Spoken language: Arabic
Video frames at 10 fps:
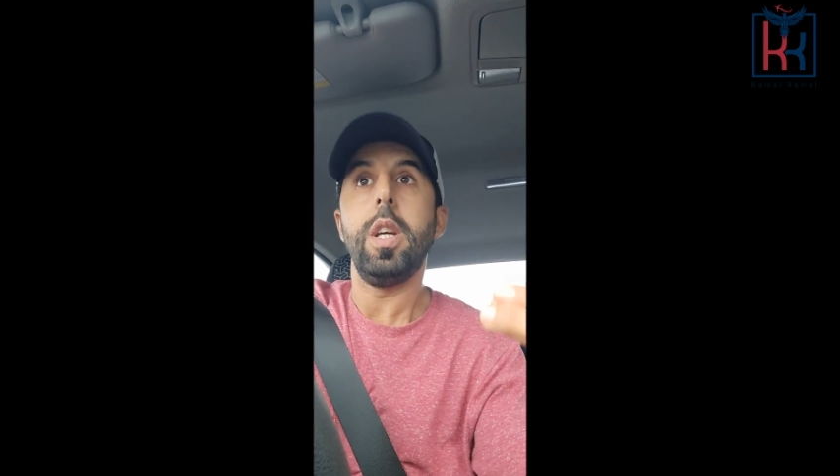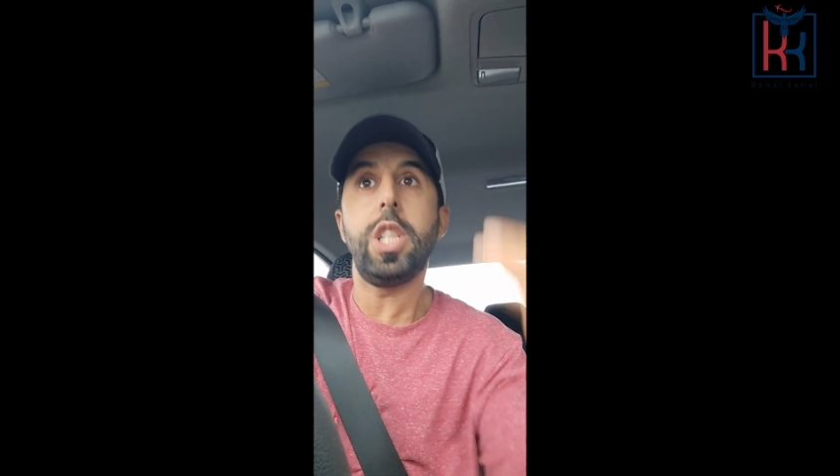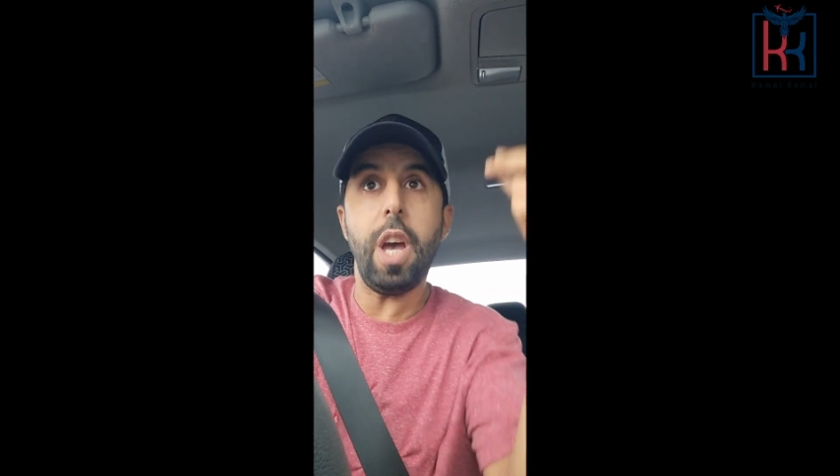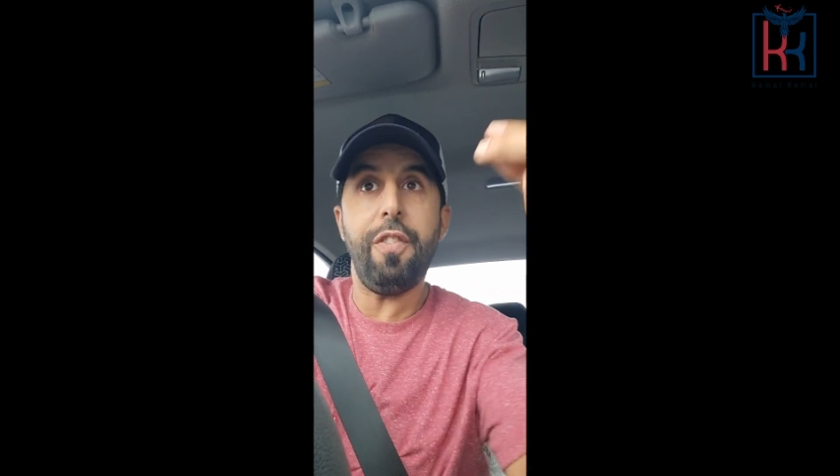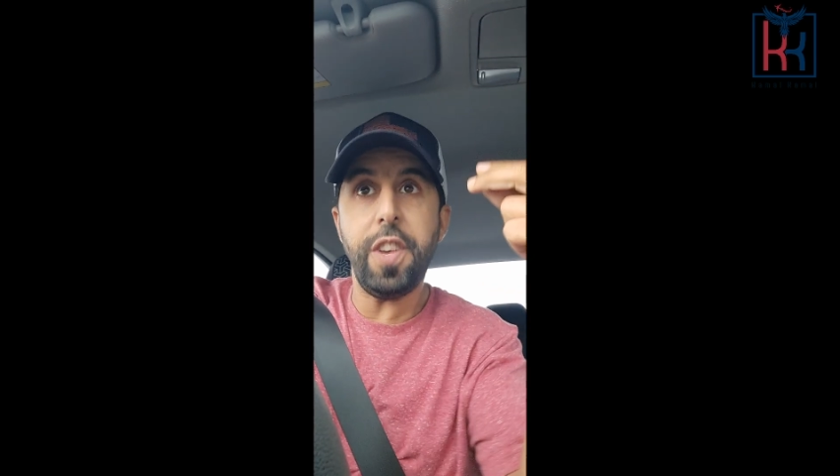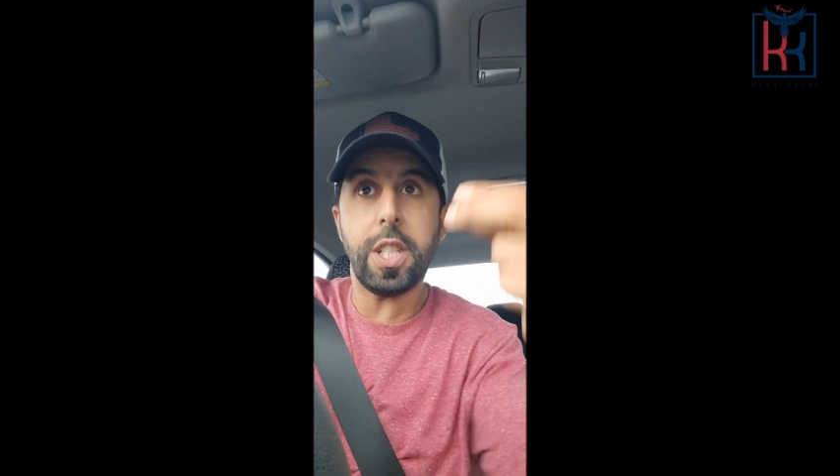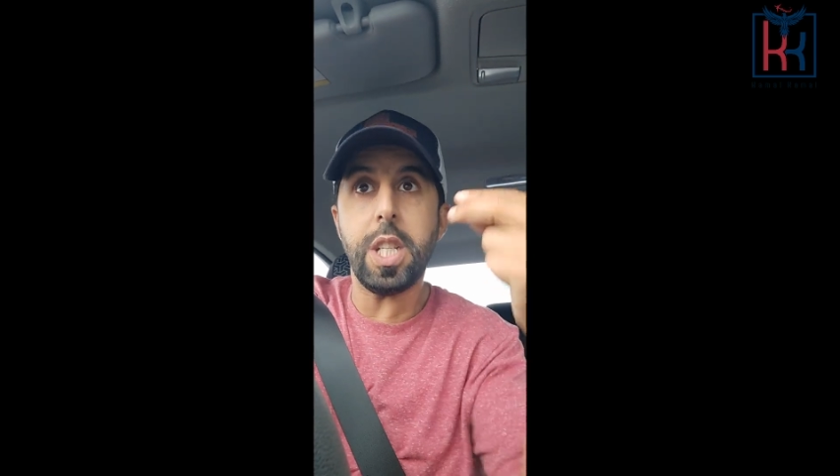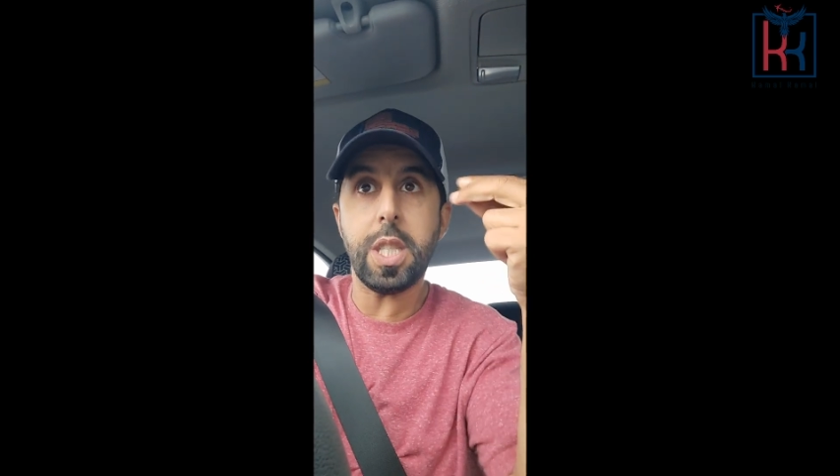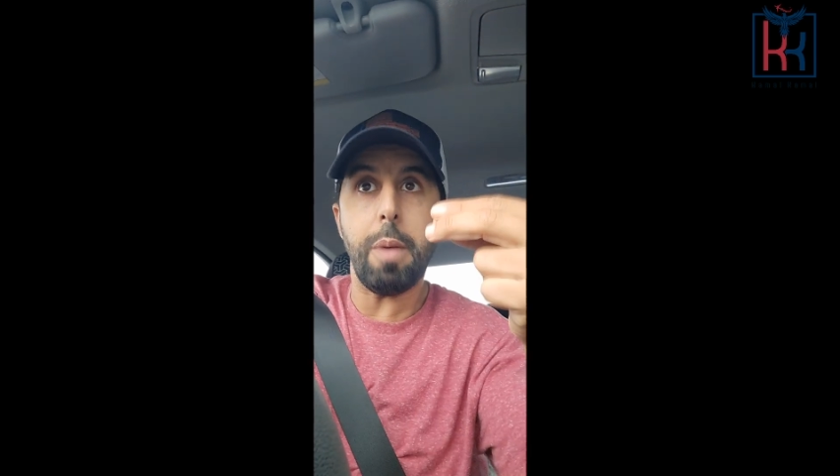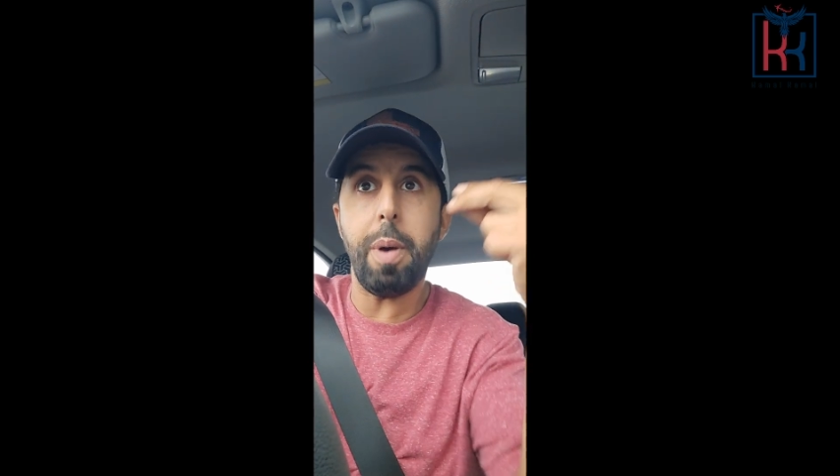شاف فيك
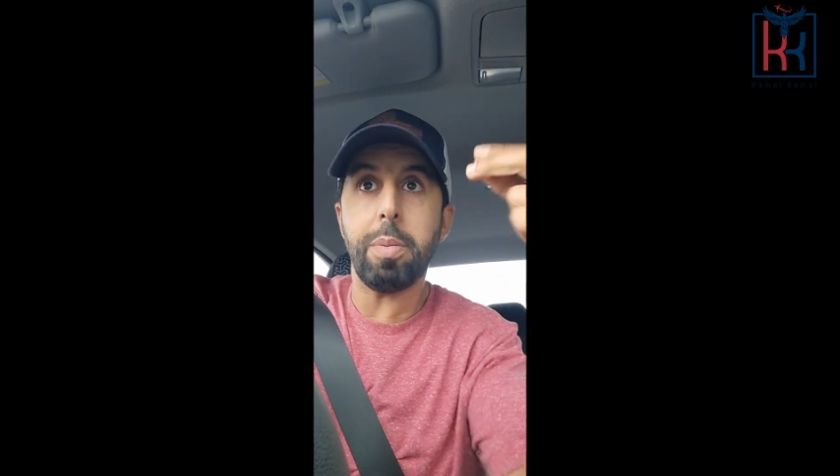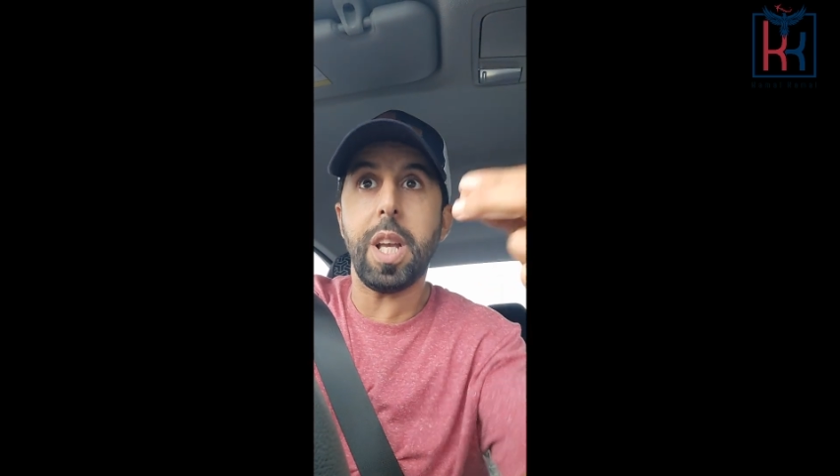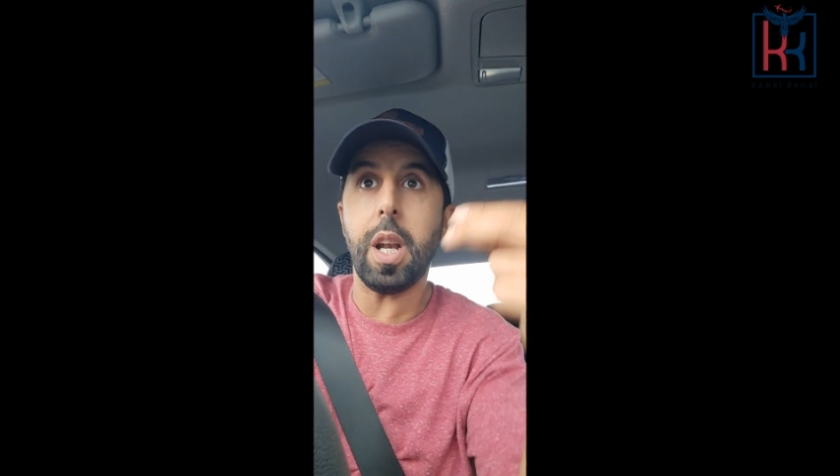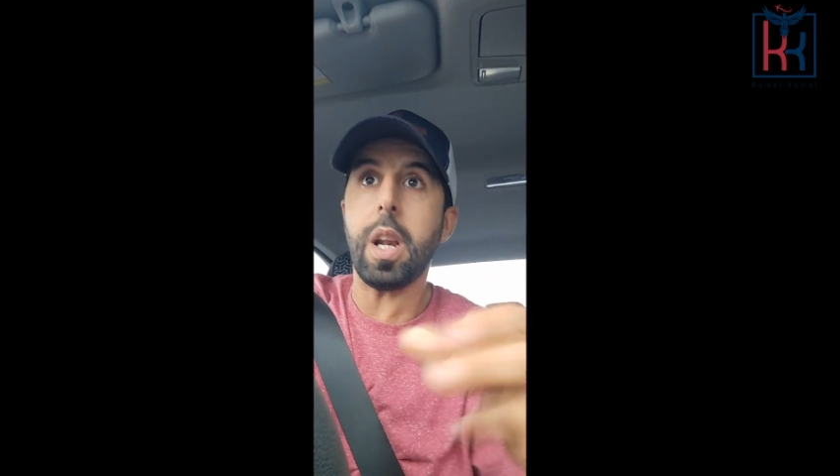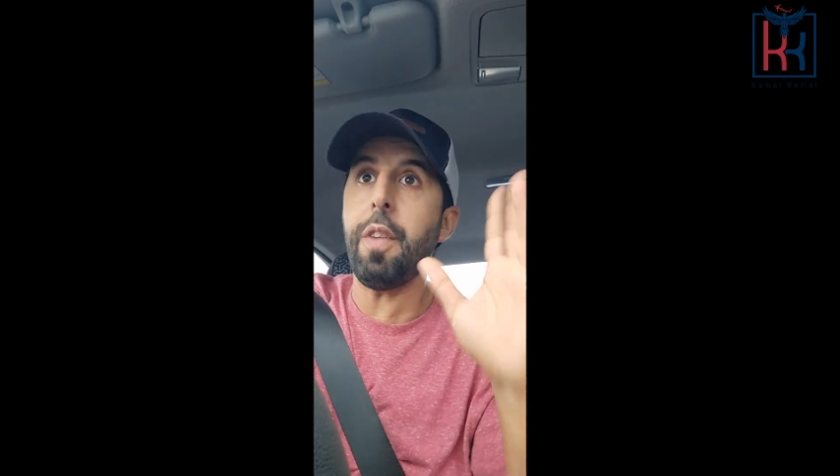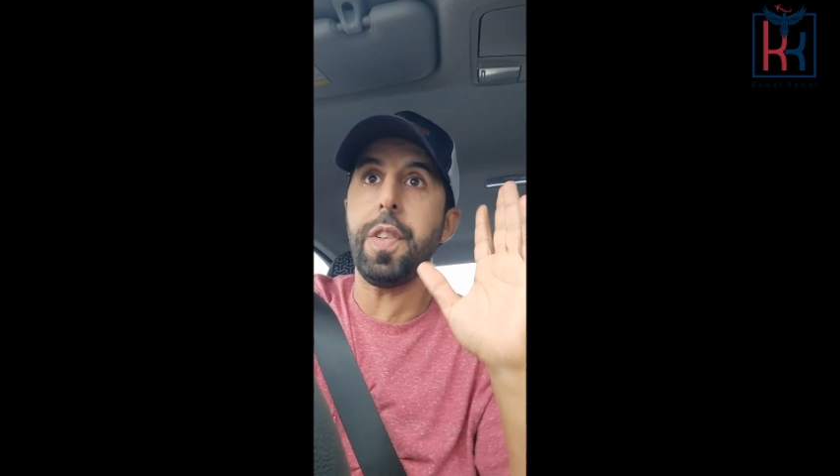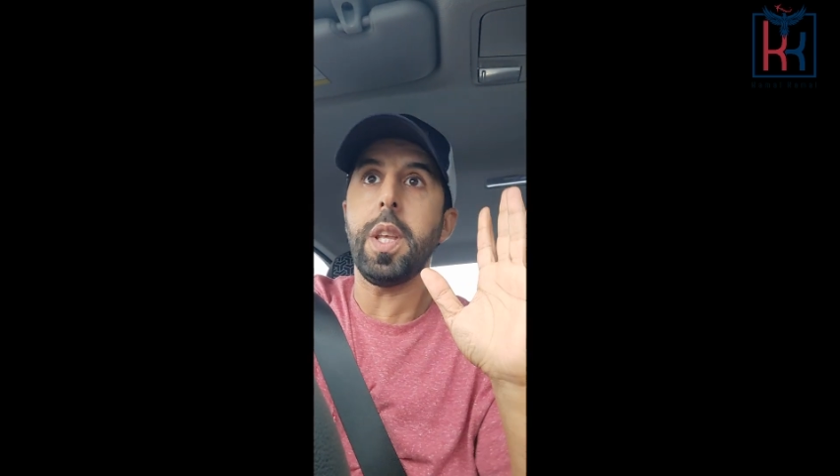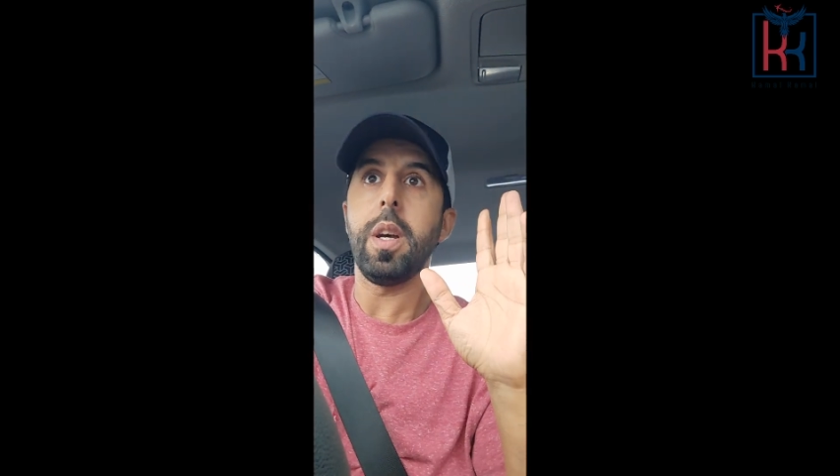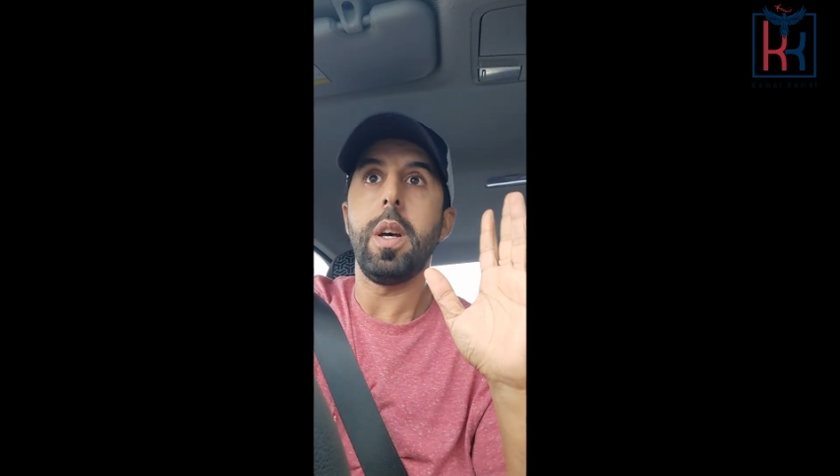شي سبب ديال الرفض